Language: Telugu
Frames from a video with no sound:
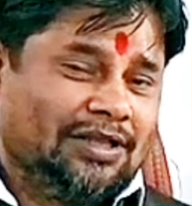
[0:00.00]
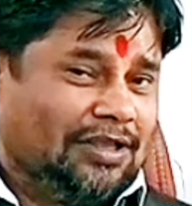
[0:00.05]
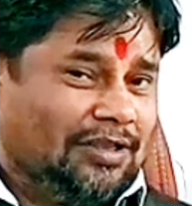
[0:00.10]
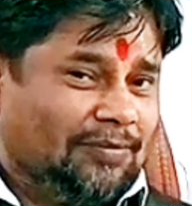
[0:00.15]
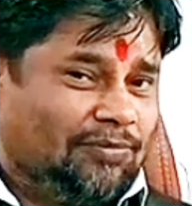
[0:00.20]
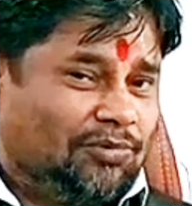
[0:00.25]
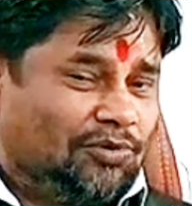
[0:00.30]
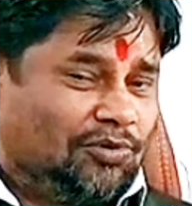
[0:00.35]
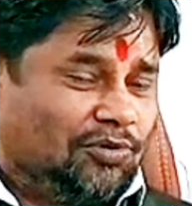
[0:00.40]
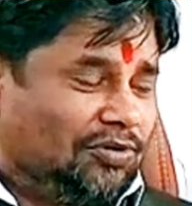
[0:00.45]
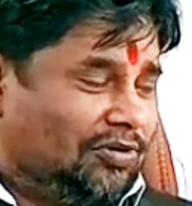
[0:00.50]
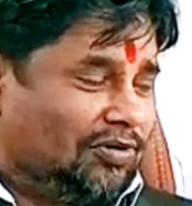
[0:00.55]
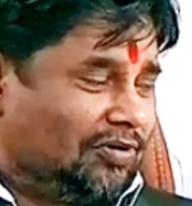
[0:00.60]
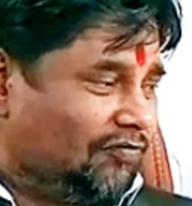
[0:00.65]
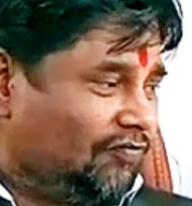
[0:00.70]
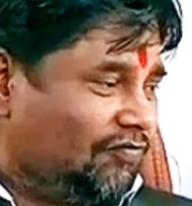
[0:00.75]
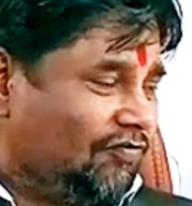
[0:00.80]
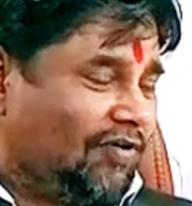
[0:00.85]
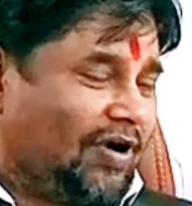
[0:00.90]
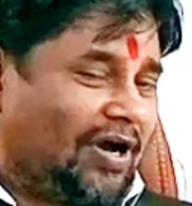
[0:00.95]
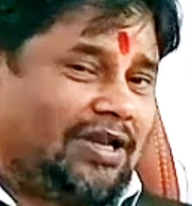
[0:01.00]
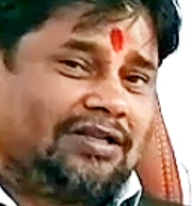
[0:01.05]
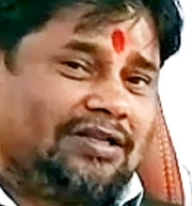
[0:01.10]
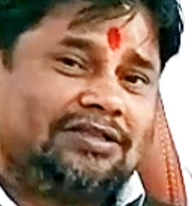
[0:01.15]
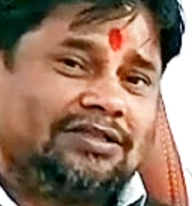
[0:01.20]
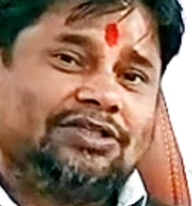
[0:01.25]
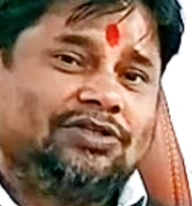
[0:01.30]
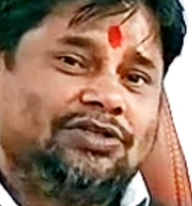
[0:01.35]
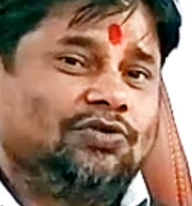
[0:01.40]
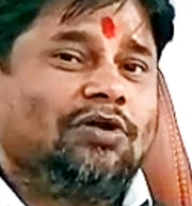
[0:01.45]
ఇప్పుడు వాళ్ళు
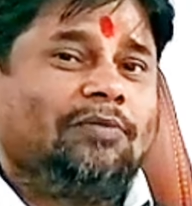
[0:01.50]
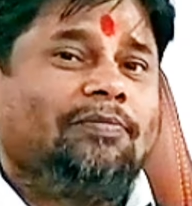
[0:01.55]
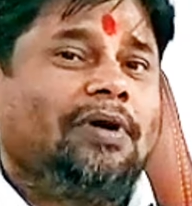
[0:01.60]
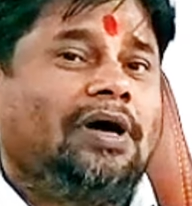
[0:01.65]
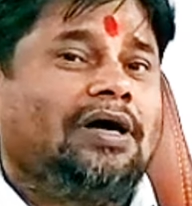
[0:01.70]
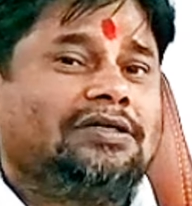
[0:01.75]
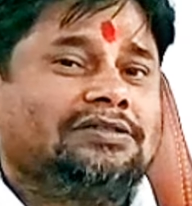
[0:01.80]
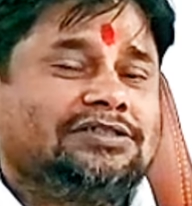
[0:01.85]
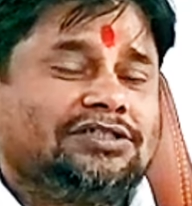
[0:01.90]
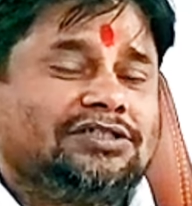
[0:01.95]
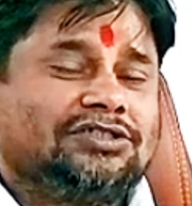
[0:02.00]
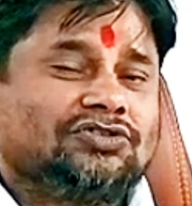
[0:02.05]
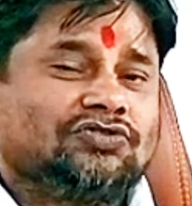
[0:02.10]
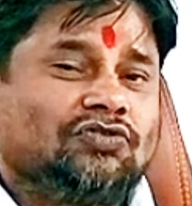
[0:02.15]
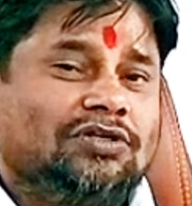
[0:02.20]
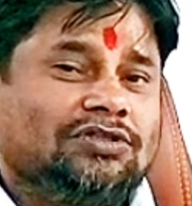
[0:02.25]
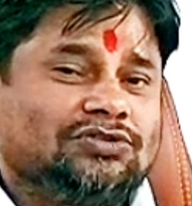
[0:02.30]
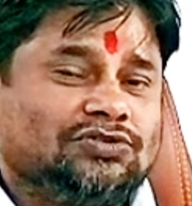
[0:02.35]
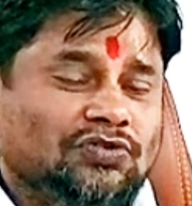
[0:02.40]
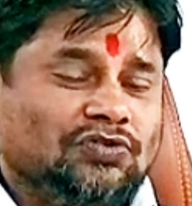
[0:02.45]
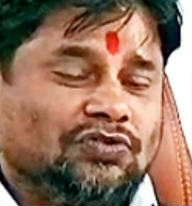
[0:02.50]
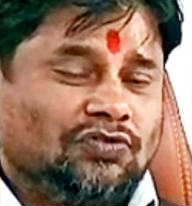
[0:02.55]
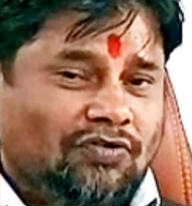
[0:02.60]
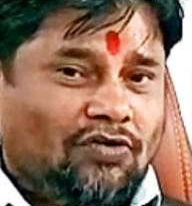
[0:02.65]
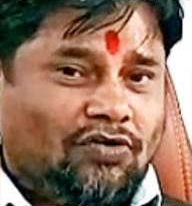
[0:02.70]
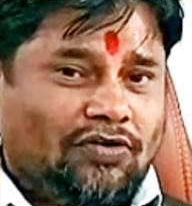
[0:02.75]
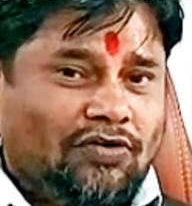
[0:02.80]
దీన్ని కూడా బాగా చేసుకోవచ్చు వాళ్ళు